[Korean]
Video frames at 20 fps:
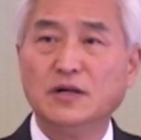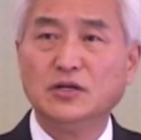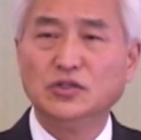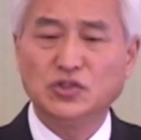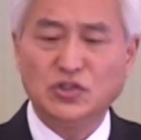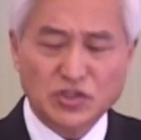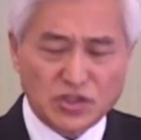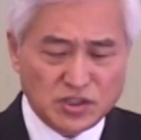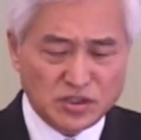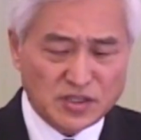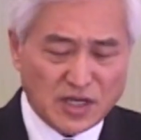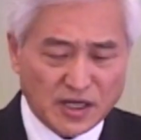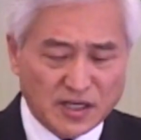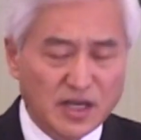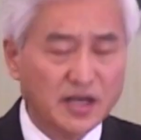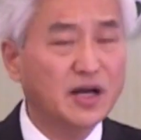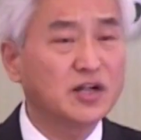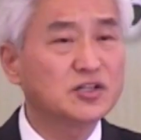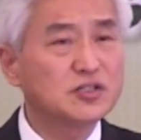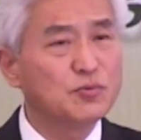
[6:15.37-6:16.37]

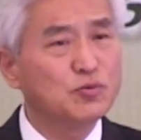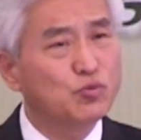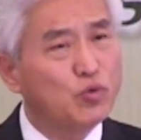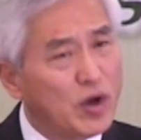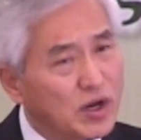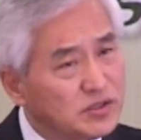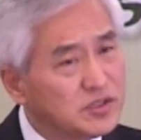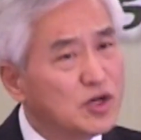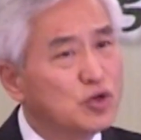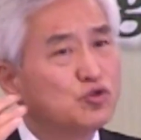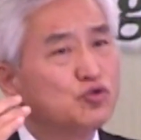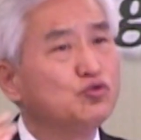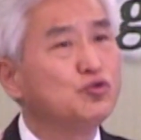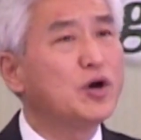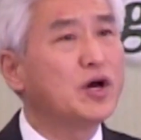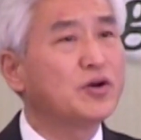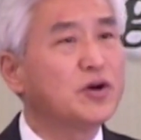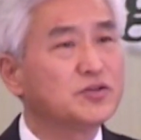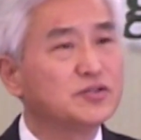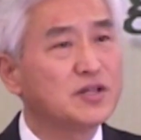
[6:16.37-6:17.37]
신학의 가르침은 굉장히
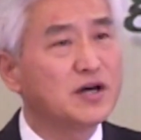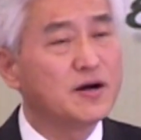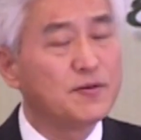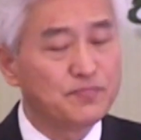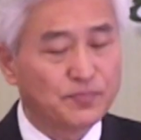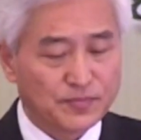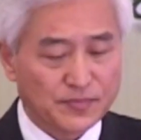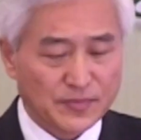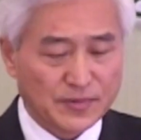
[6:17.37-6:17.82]
중요한 것이다.